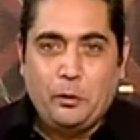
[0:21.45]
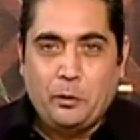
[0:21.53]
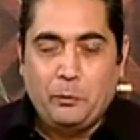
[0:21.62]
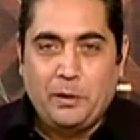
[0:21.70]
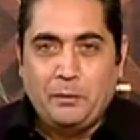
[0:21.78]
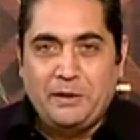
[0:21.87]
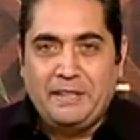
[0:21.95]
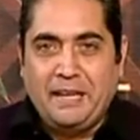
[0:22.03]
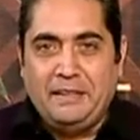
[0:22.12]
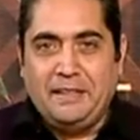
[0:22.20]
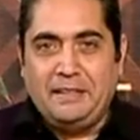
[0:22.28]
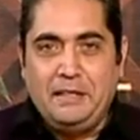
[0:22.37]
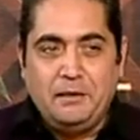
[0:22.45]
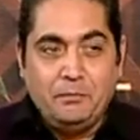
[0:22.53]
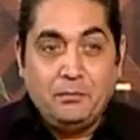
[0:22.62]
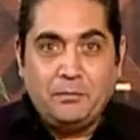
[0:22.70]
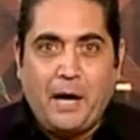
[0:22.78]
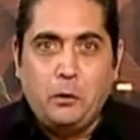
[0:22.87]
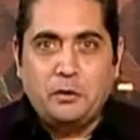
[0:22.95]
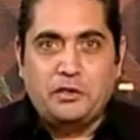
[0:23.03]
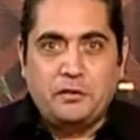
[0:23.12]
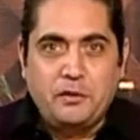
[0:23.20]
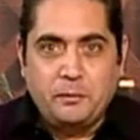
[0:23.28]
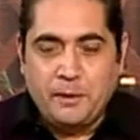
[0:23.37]
اللي ربنا بيديها لنا دي نحاول
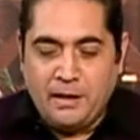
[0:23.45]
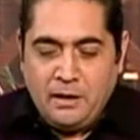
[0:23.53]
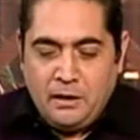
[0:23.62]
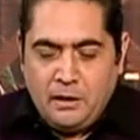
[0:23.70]
نستفيد بيها